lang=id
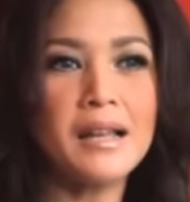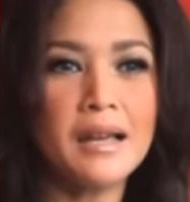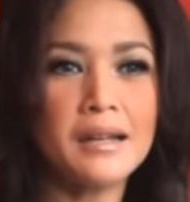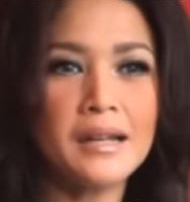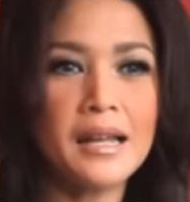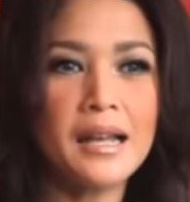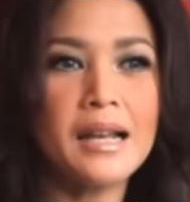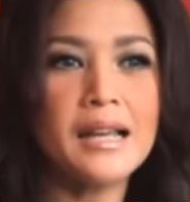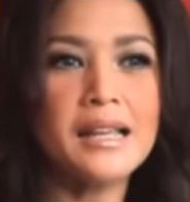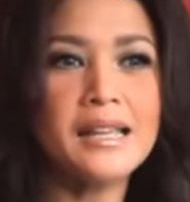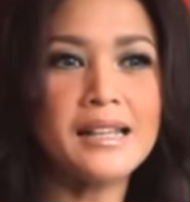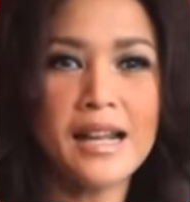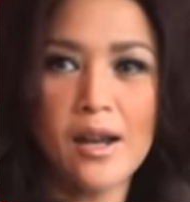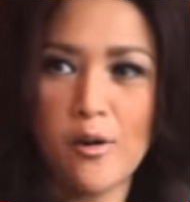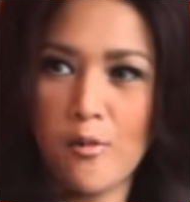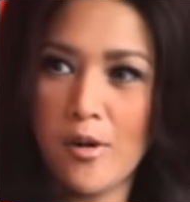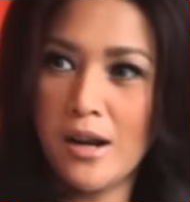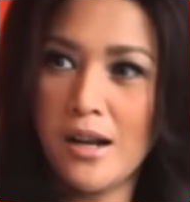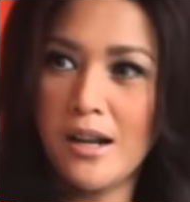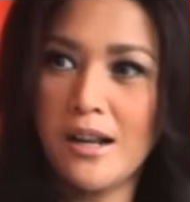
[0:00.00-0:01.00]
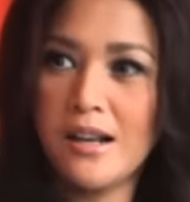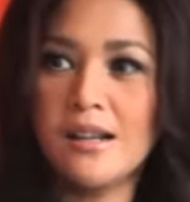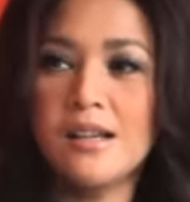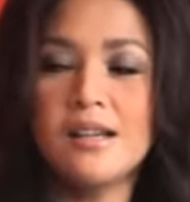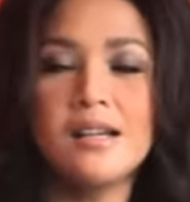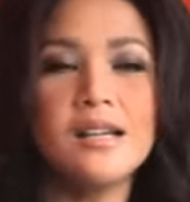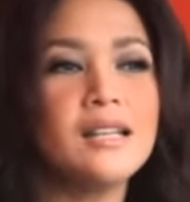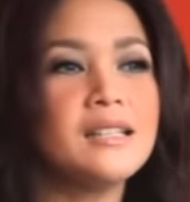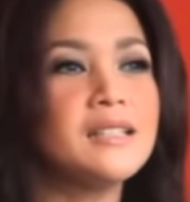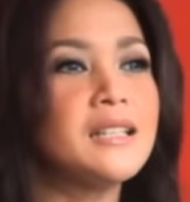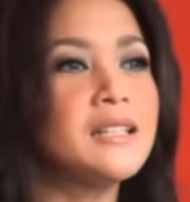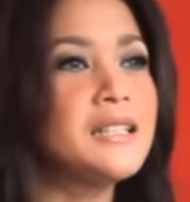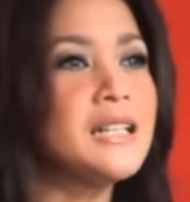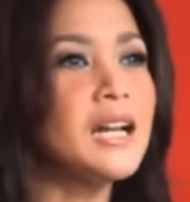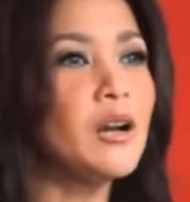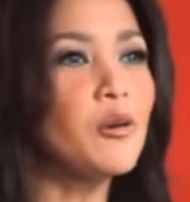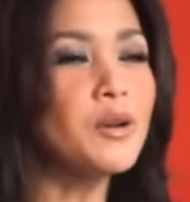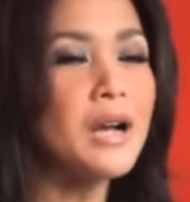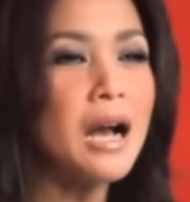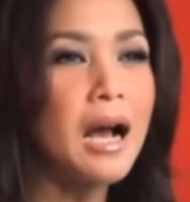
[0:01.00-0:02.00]
gede yang lagi rewel
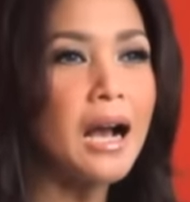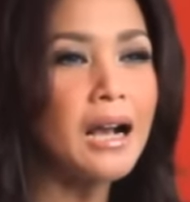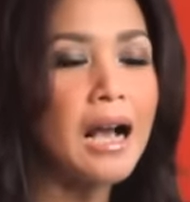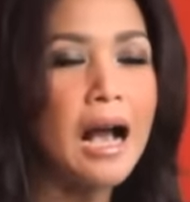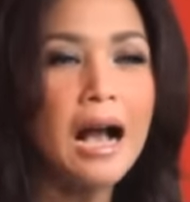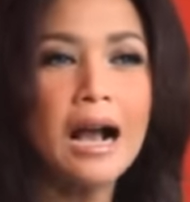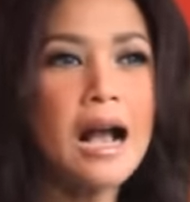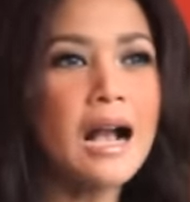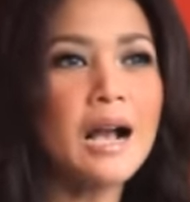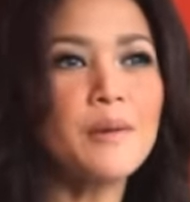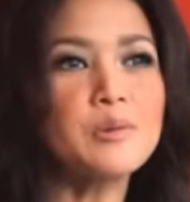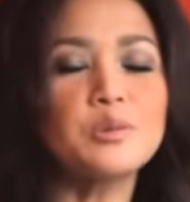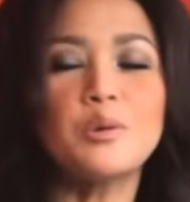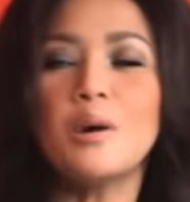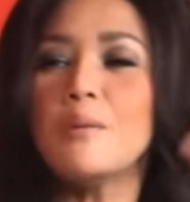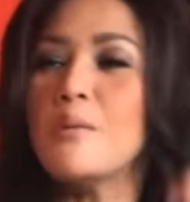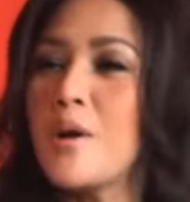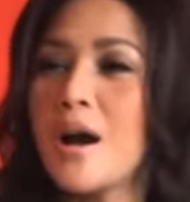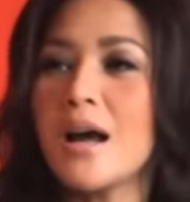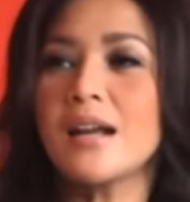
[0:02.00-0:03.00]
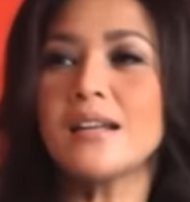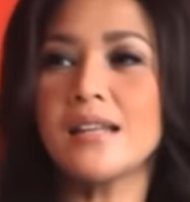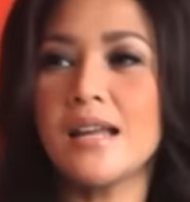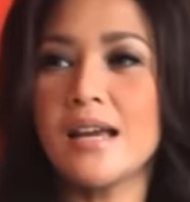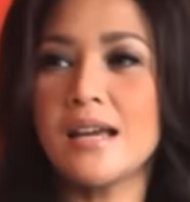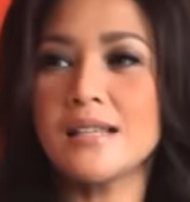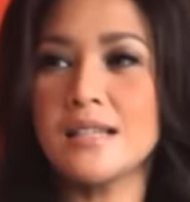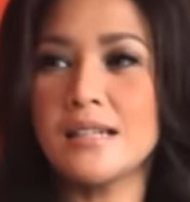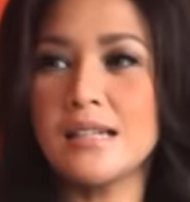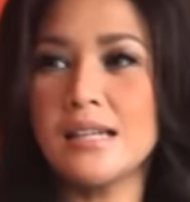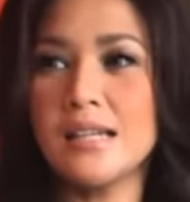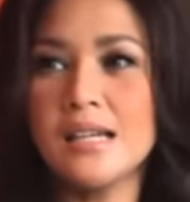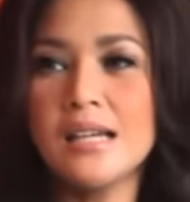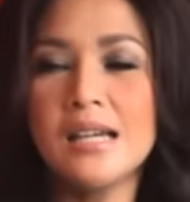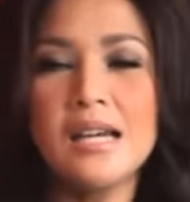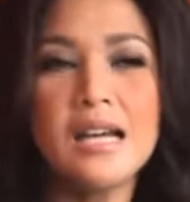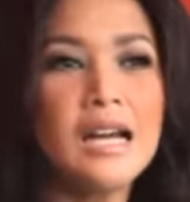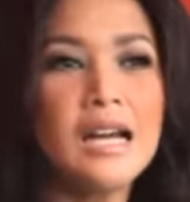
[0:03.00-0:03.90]
jadi aku nggak nggak nganggep semua omongannya jadi okay.